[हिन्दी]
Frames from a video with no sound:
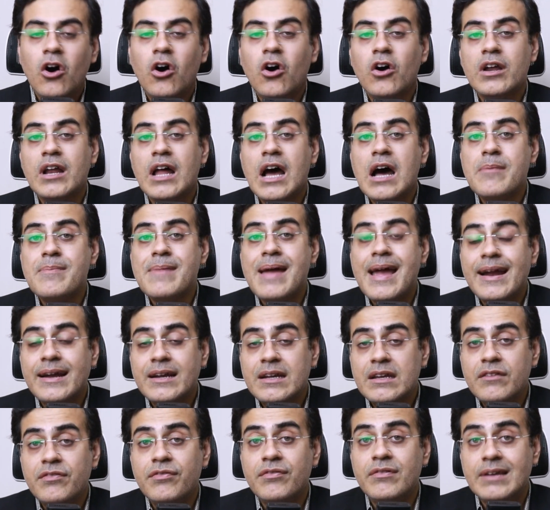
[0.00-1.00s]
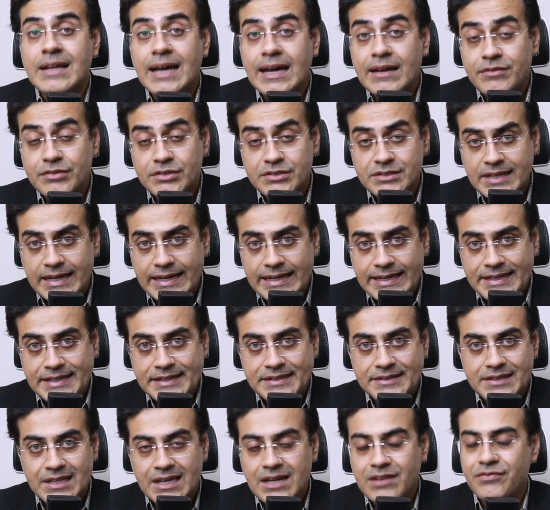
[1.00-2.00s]
और आप एक्टिव लाइफ की
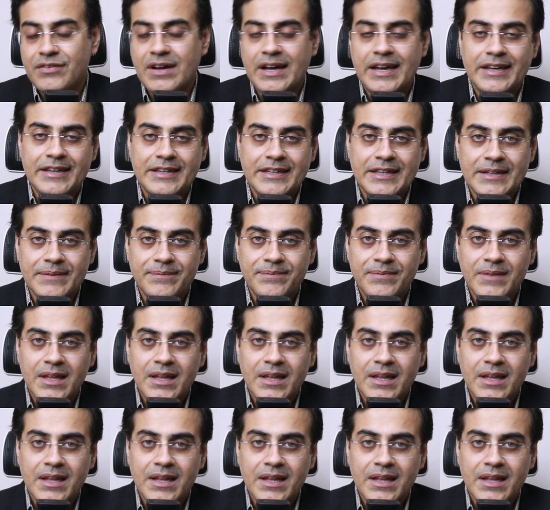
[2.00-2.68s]
तरफ आएंगे